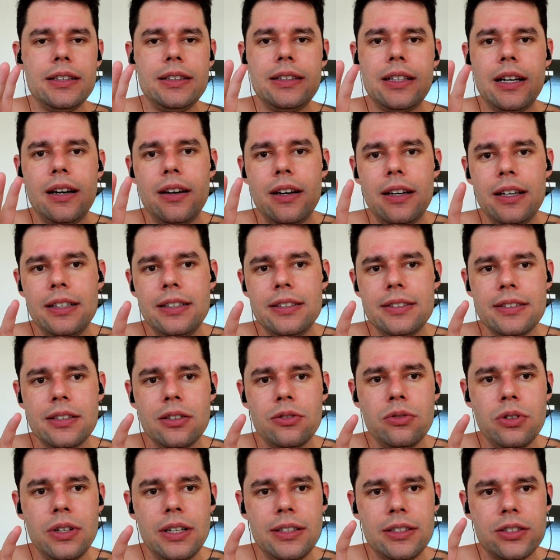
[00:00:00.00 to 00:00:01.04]
Tá, eles
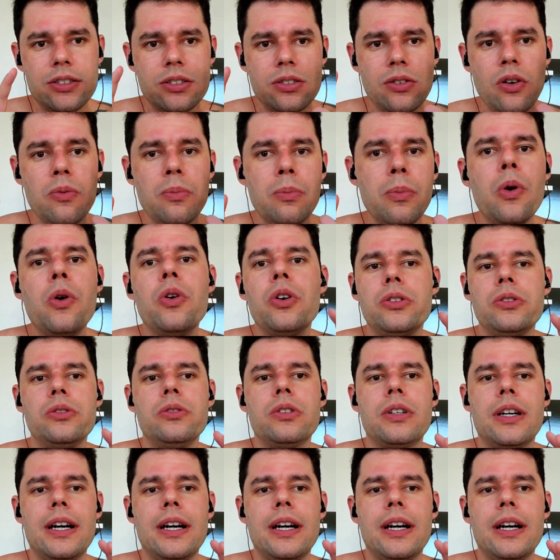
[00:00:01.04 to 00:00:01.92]
são eles são mono,